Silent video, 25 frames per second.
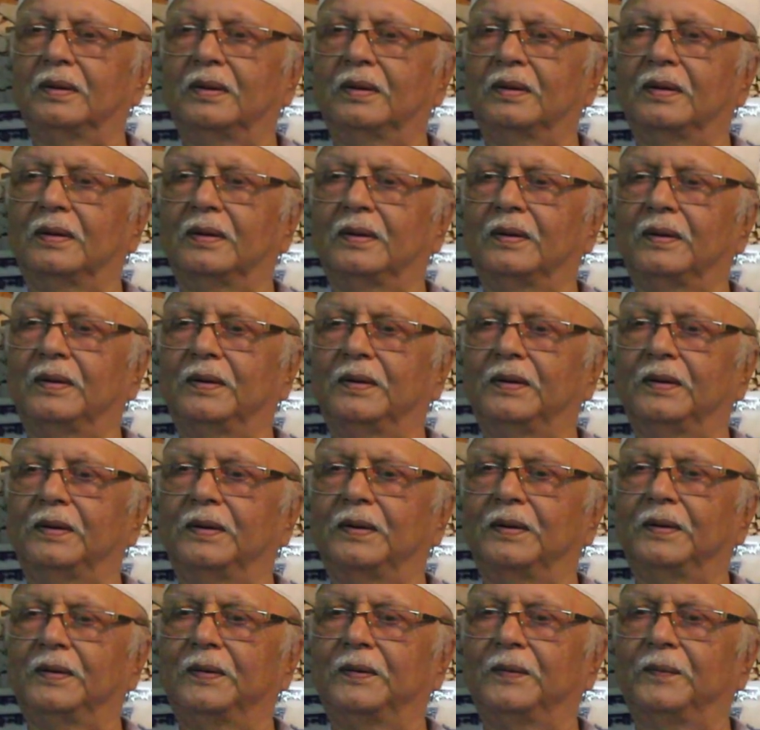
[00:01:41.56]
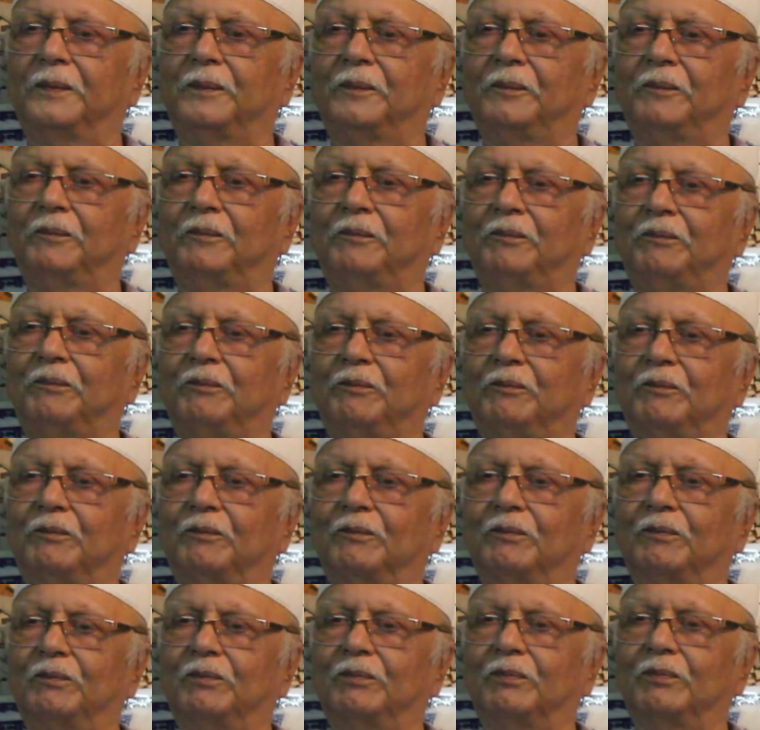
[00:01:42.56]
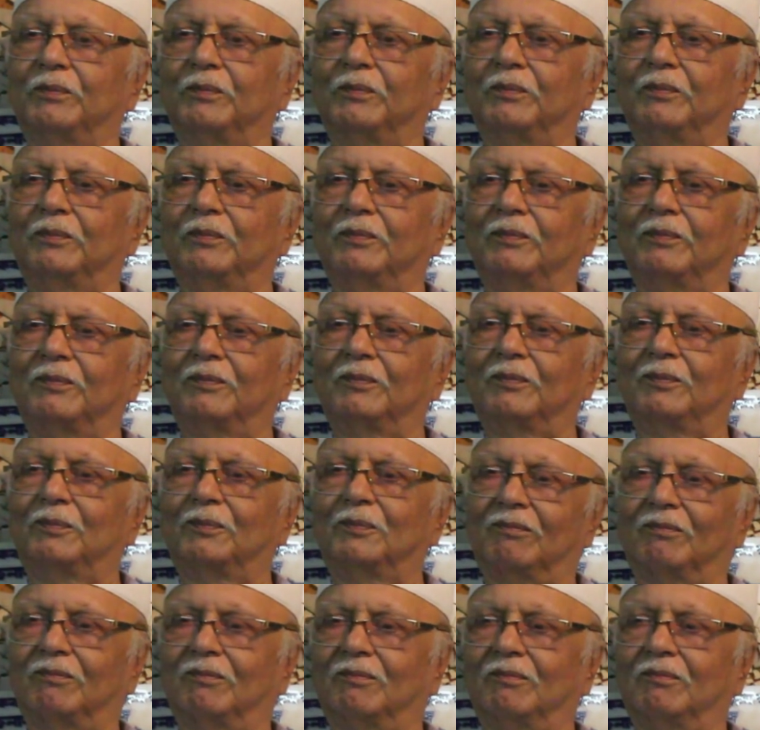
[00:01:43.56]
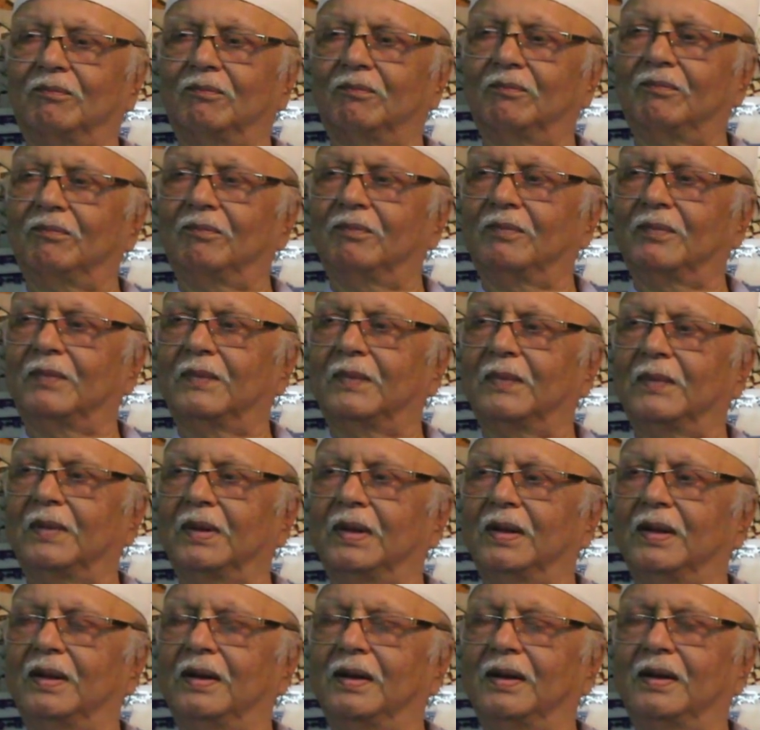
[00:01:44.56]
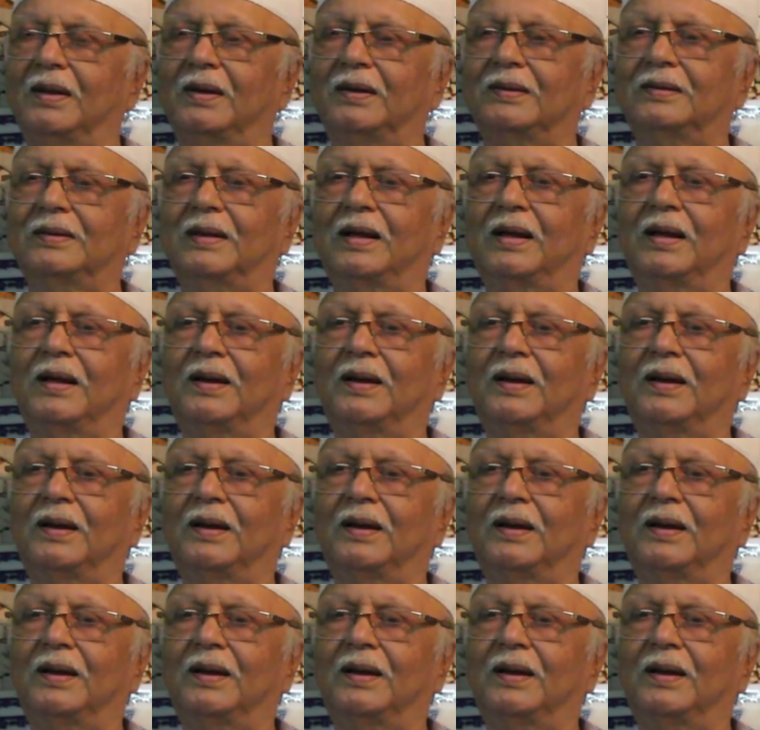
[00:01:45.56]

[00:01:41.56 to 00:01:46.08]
না তার সাথে আপনার অনেক ছবি এই সম্বন্ধে যদি একটু বলতে